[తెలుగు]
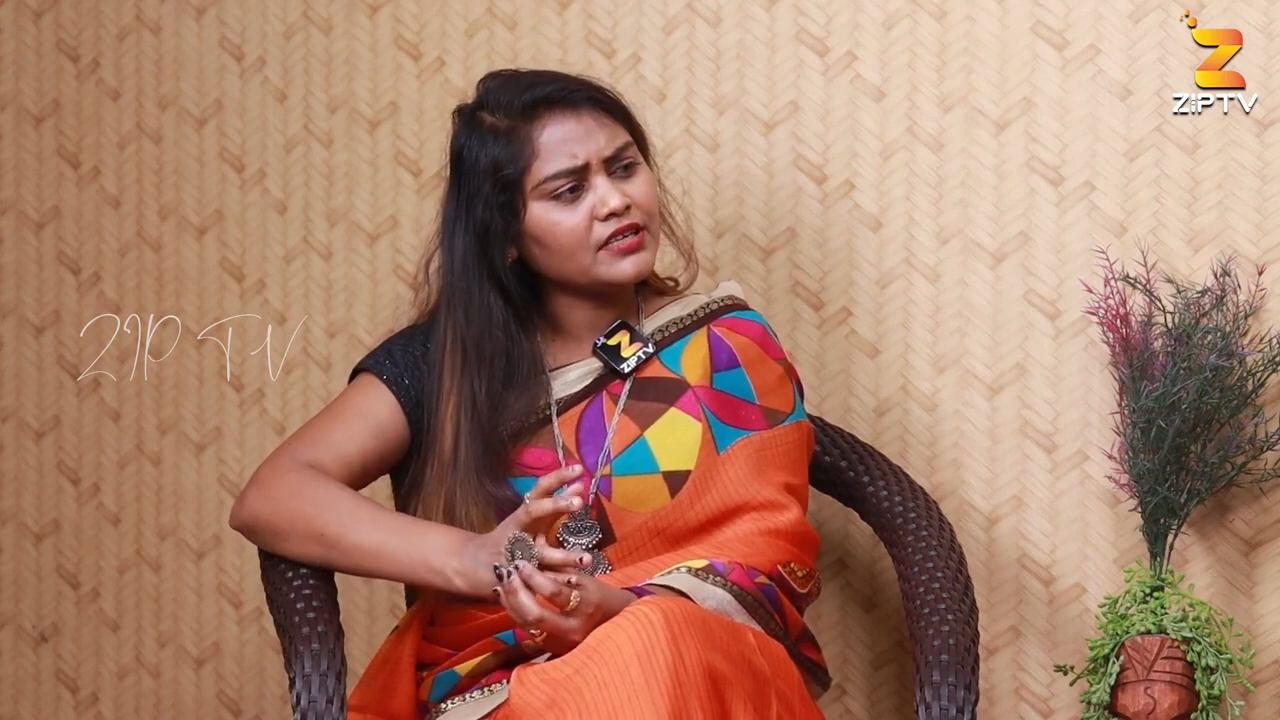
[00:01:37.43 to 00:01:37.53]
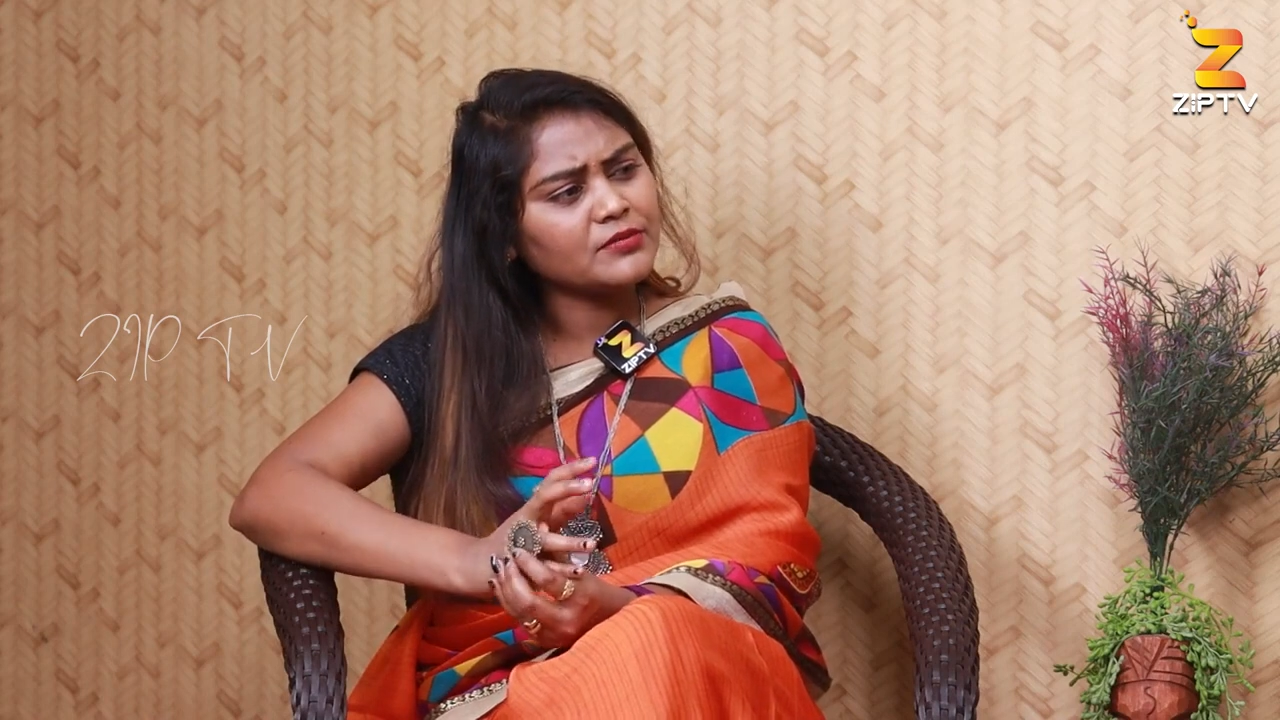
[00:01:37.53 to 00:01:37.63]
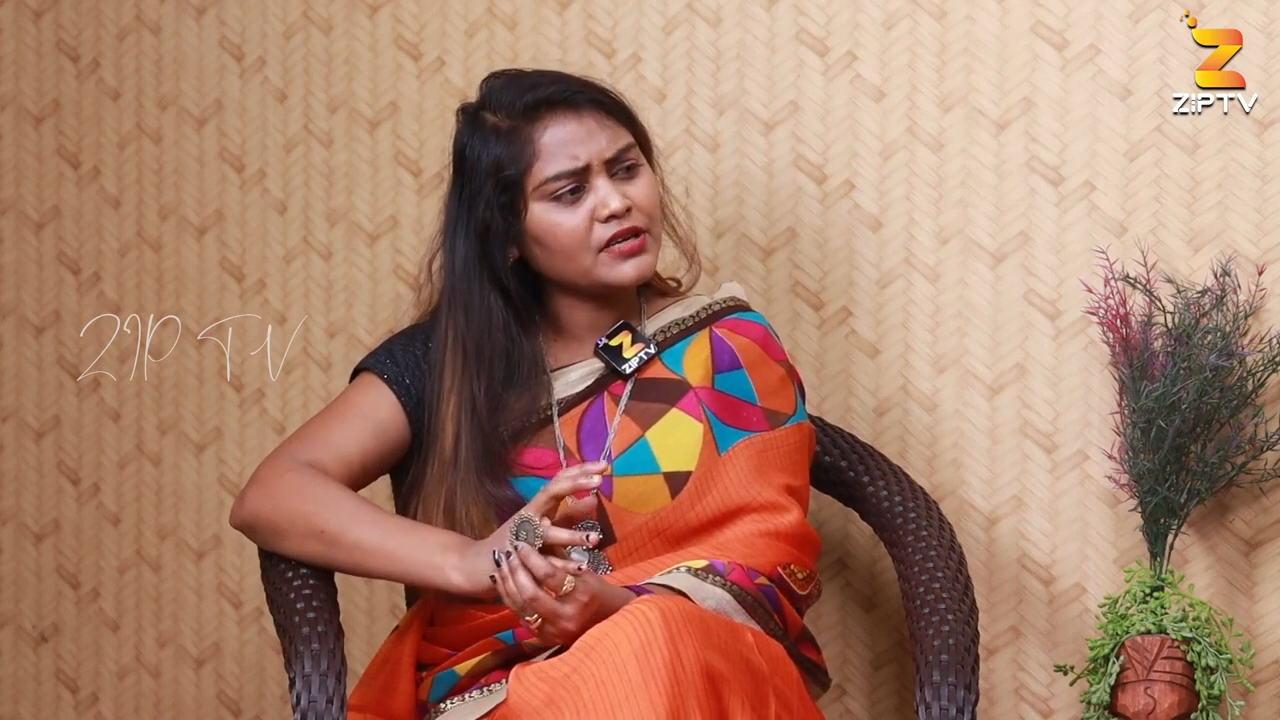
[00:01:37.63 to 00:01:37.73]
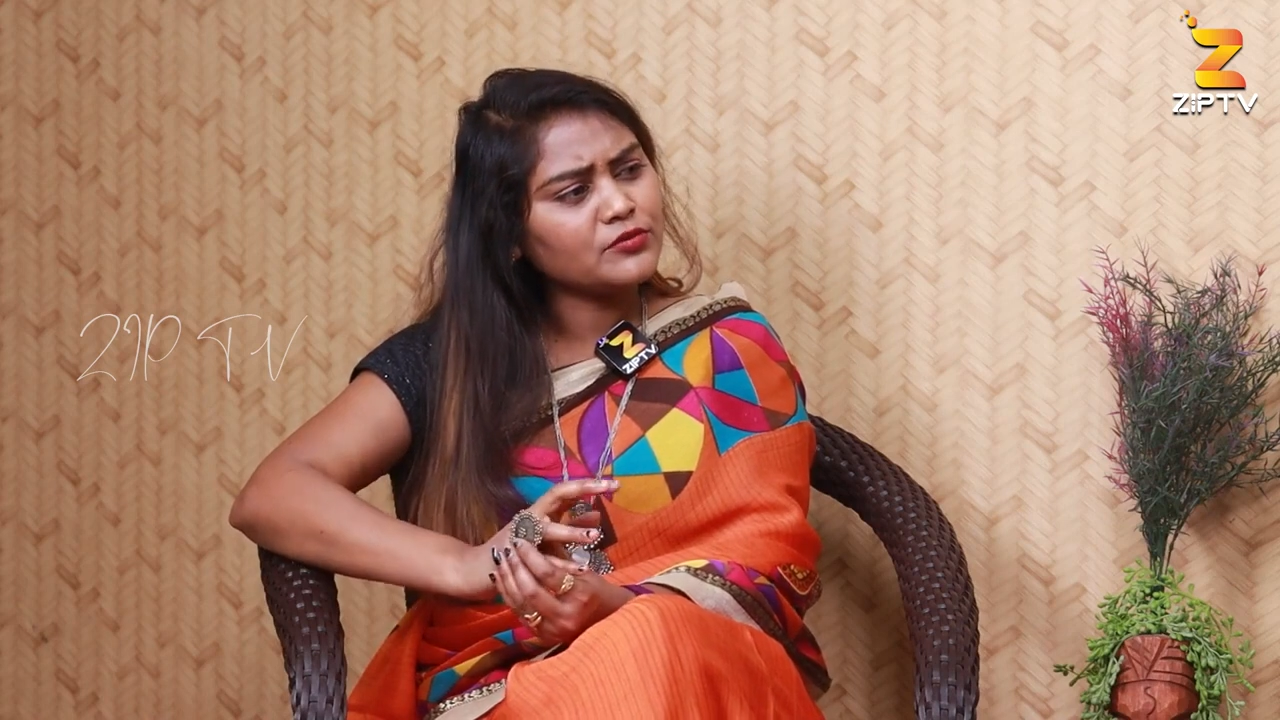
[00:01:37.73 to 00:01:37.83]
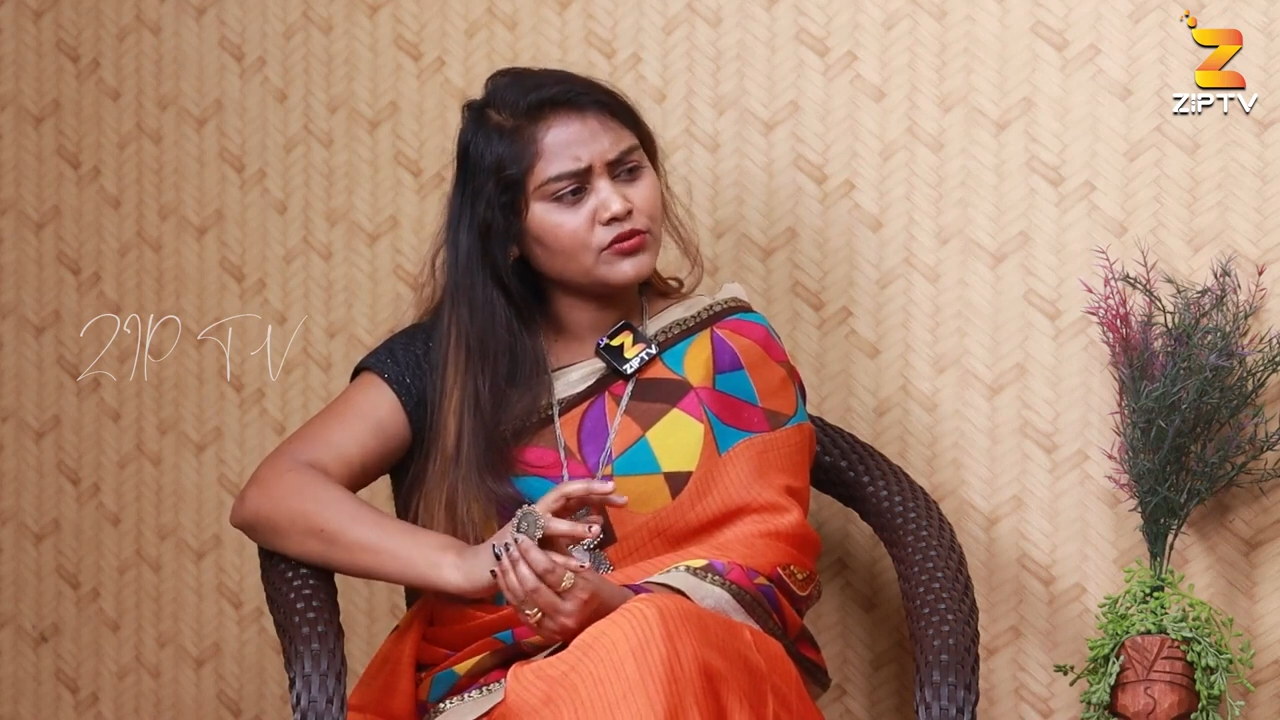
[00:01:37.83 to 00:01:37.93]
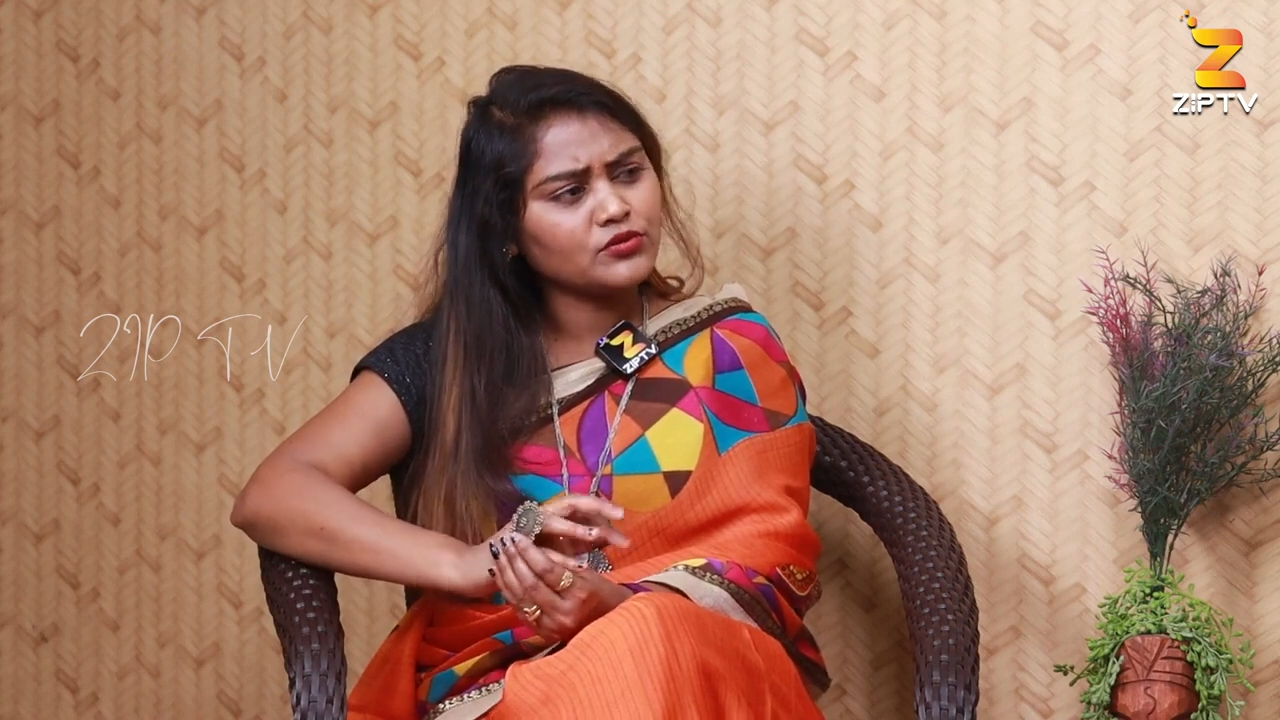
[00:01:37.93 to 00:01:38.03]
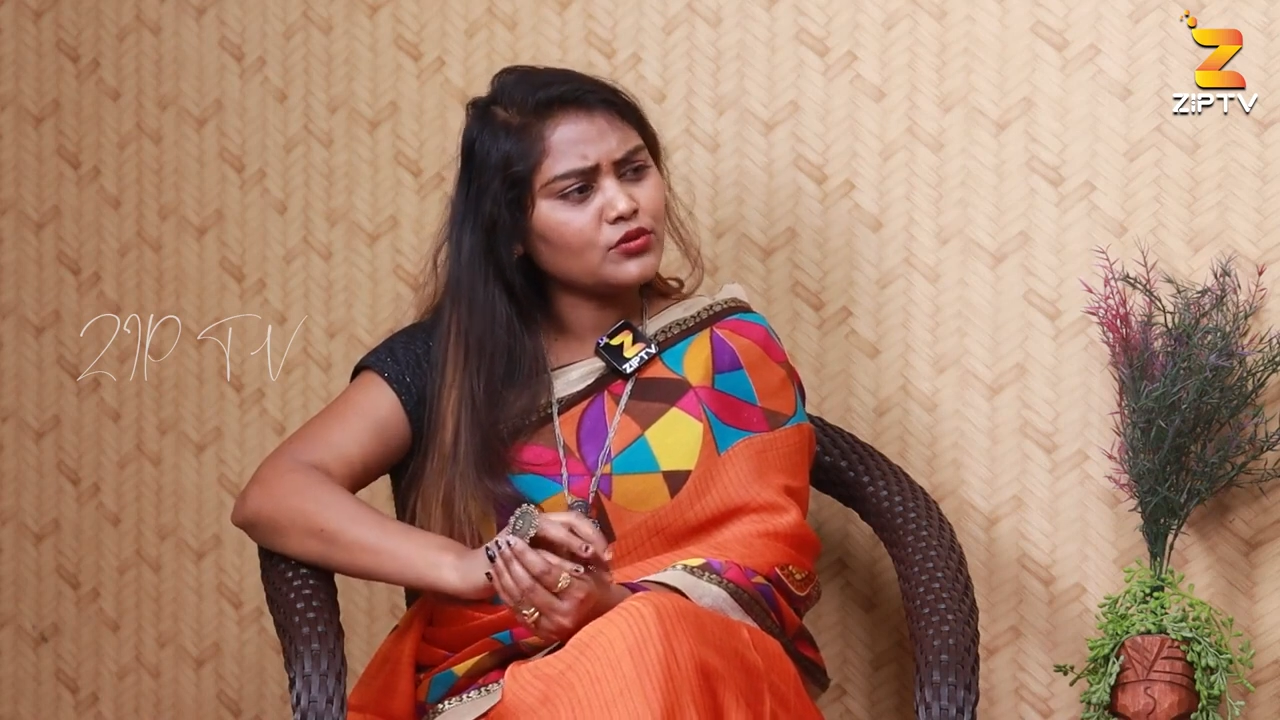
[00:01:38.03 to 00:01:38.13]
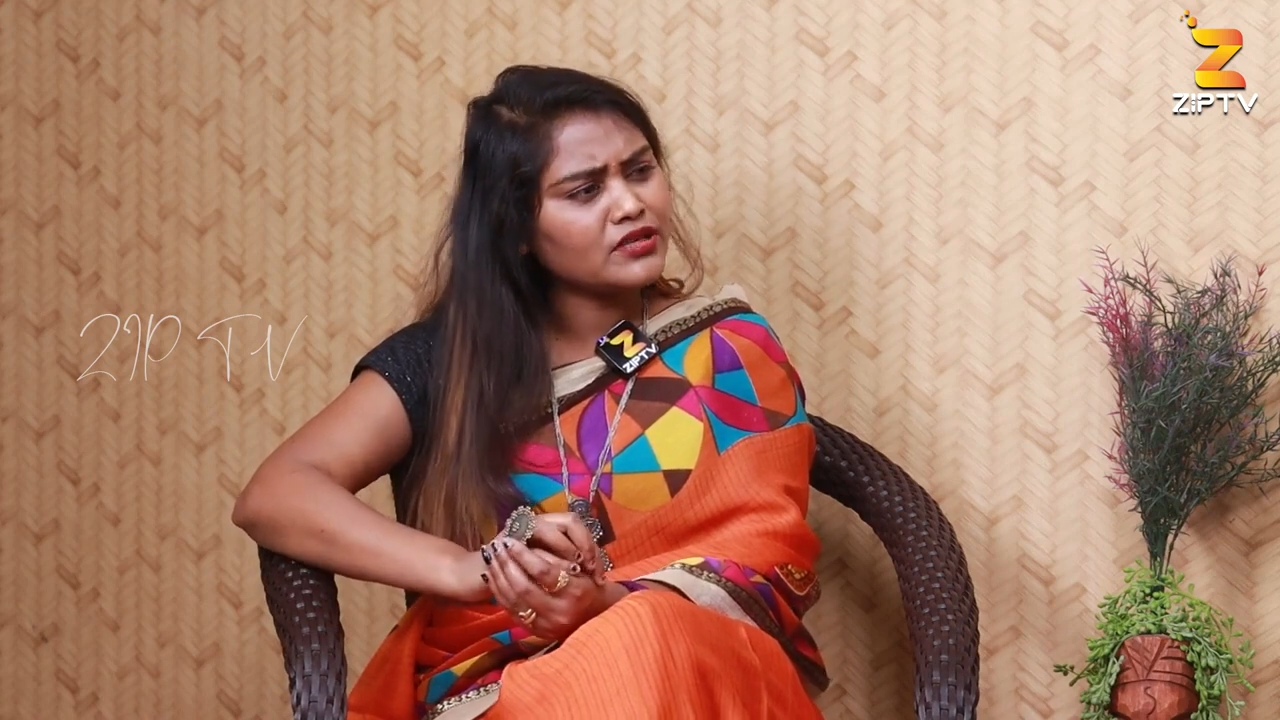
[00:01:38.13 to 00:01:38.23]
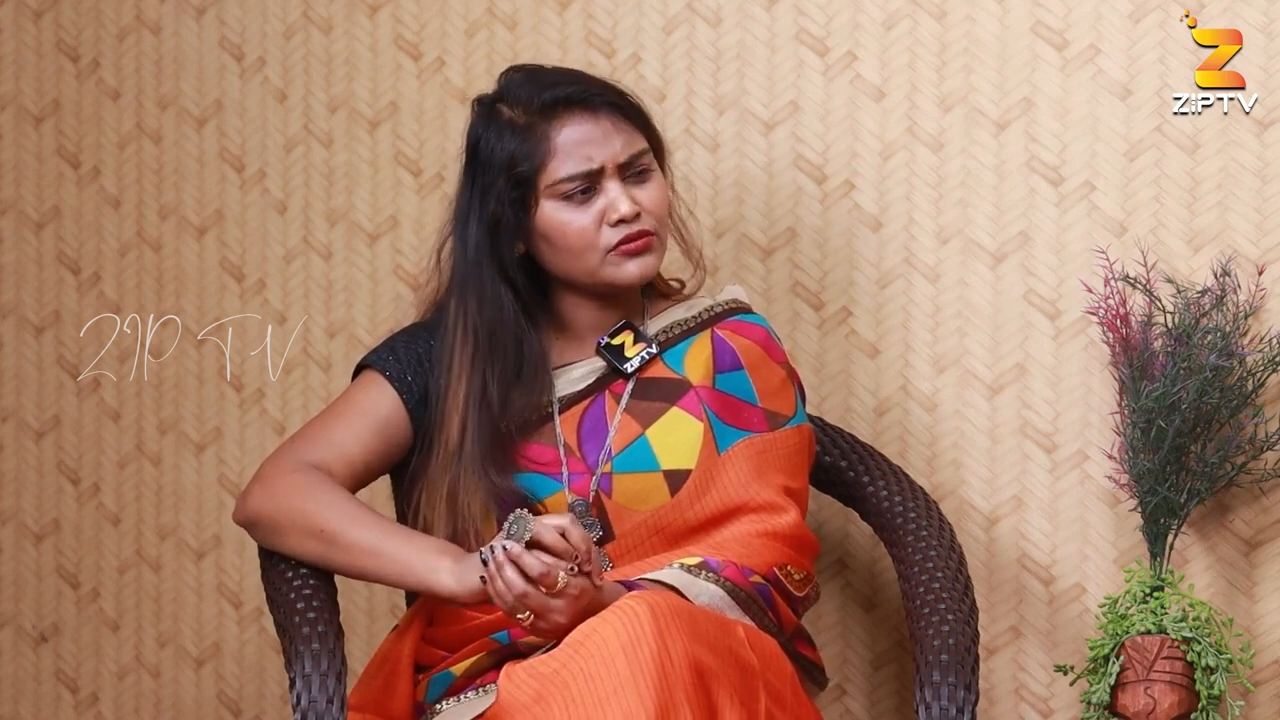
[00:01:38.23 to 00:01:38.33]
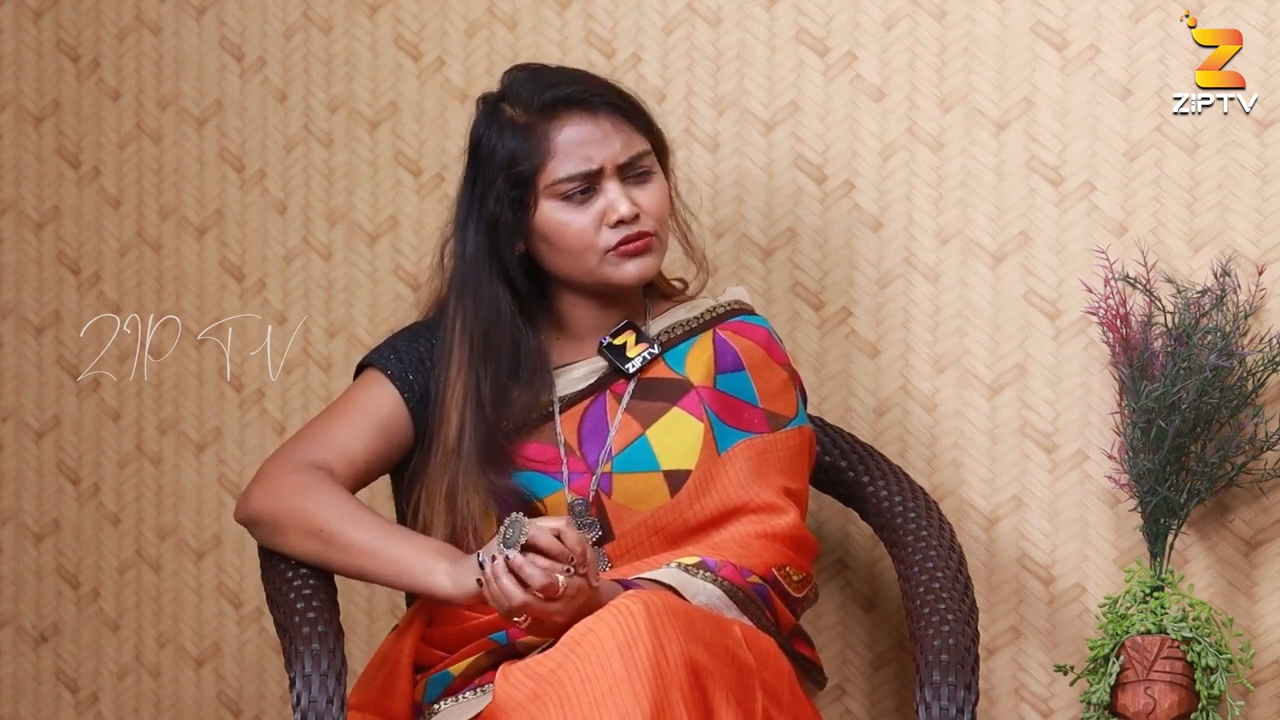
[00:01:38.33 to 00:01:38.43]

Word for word: ఏమైపోతుందో అని